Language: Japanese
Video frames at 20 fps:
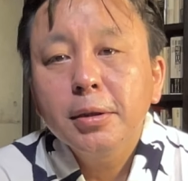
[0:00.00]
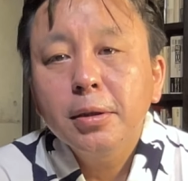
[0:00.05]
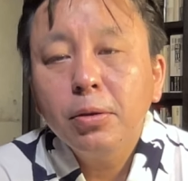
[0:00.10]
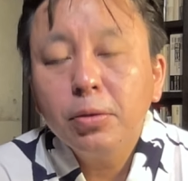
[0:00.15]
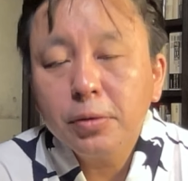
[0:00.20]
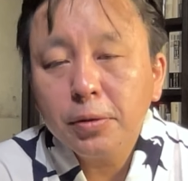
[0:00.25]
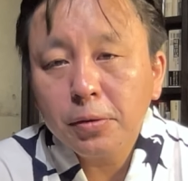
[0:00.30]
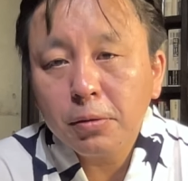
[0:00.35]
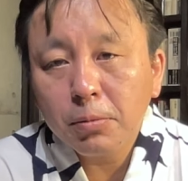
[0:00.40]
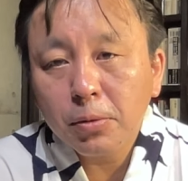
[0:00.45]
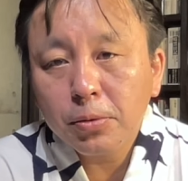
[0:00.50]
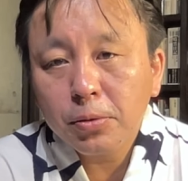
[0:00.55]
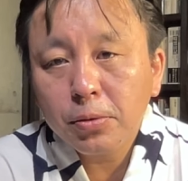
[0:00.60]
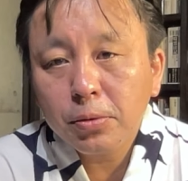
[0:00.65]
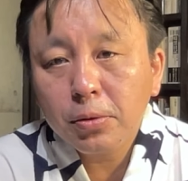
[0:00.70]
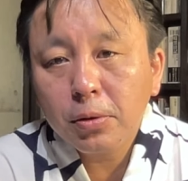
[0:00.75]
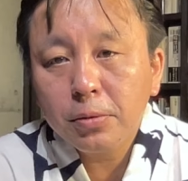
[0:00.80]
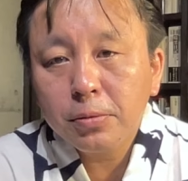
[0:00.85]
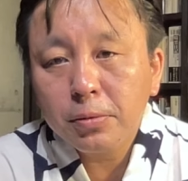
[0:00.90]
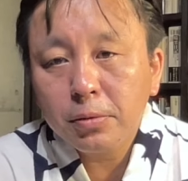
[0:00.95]
本日も
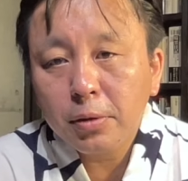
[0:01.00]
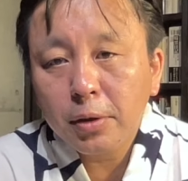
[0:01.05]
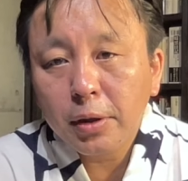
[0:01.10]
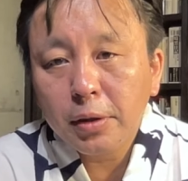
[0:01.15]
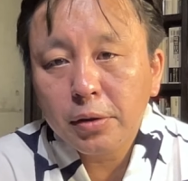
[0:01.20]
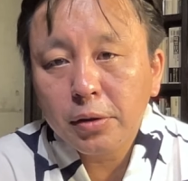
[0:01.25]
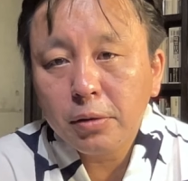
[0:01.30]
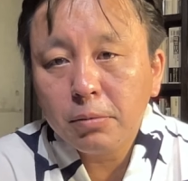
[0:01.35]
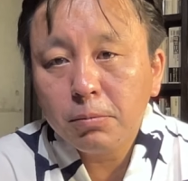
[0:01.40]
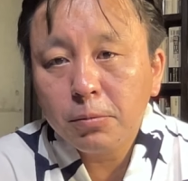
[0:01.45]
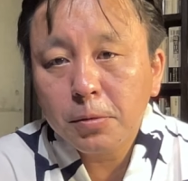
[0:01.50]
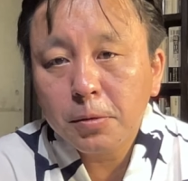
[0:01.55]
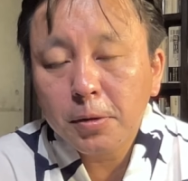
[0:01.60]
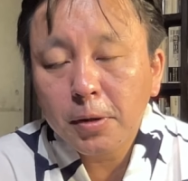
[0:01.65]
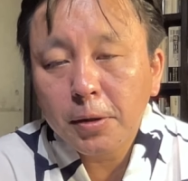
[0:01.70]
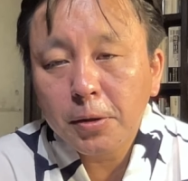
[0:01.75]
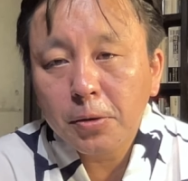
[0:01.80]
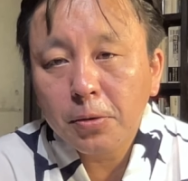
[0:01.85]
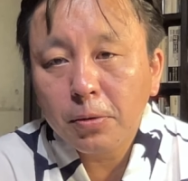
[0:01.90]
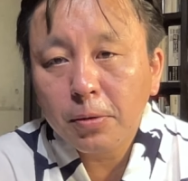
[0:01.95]
15分で新聞
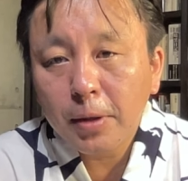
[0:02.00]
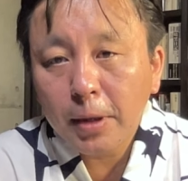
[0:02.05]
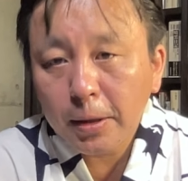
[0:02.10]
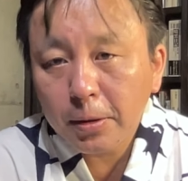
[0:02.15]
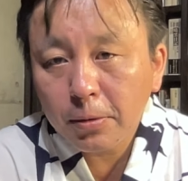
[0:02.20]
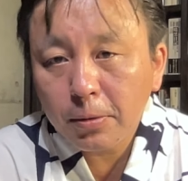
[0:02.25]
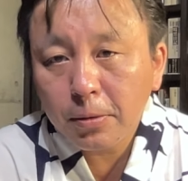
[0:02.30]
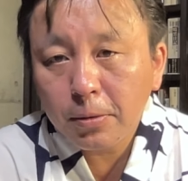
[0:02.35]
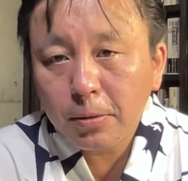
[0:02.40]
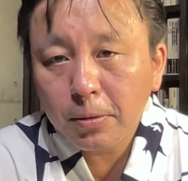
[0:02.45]
全書をだっ